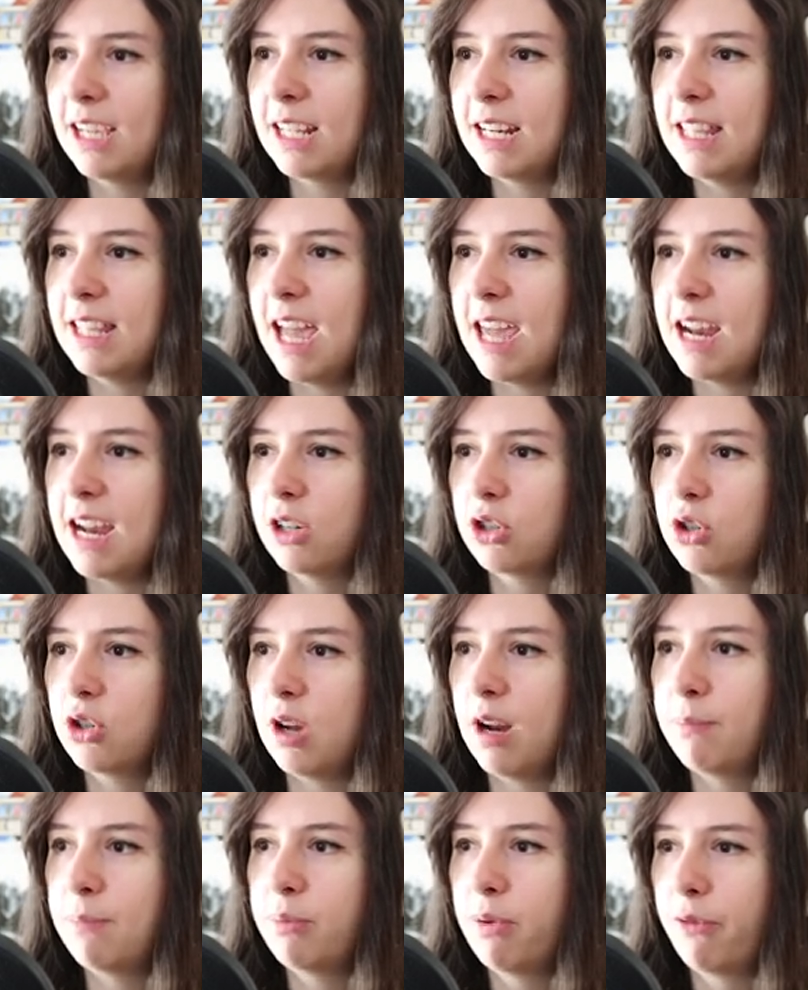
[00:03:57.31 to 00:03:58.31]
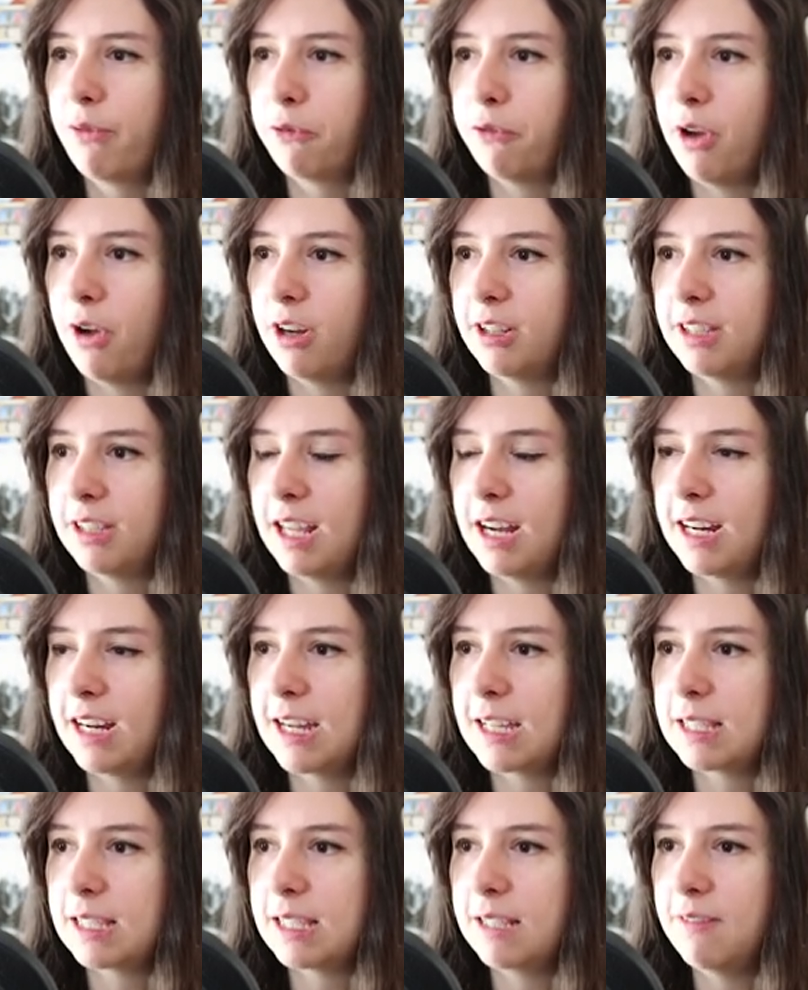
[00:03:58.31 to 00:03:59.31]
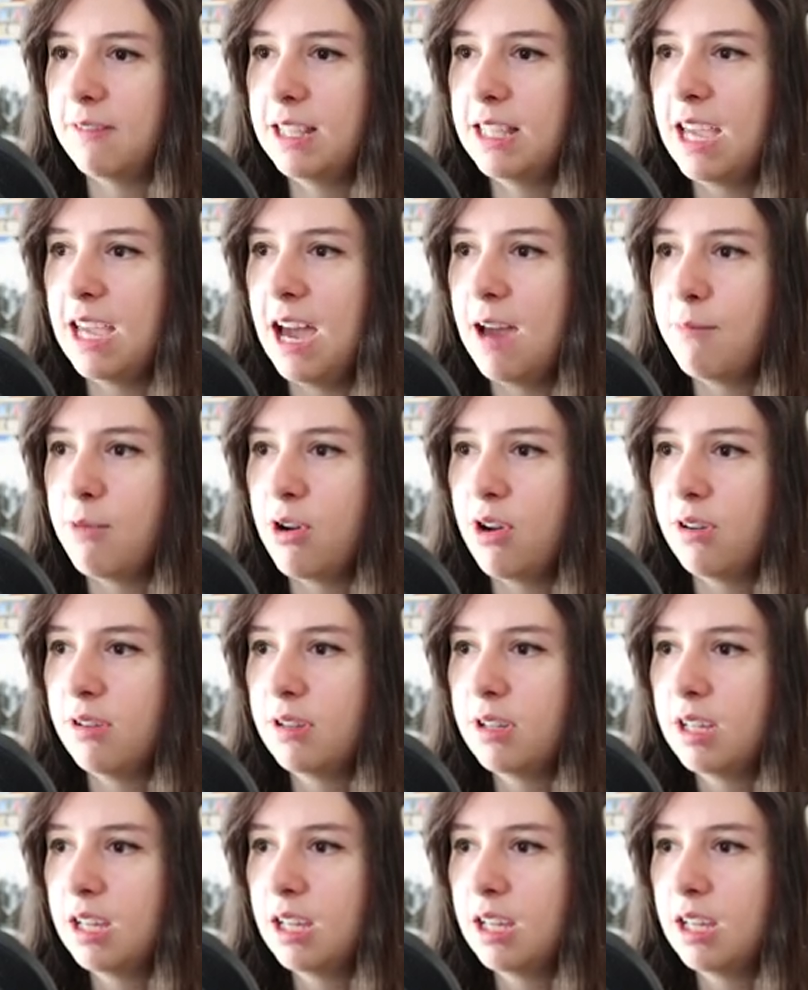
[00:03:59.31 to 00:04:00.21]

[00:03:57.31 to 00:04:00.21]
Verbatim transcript: gridare ancora più forte ragazzi Vediamo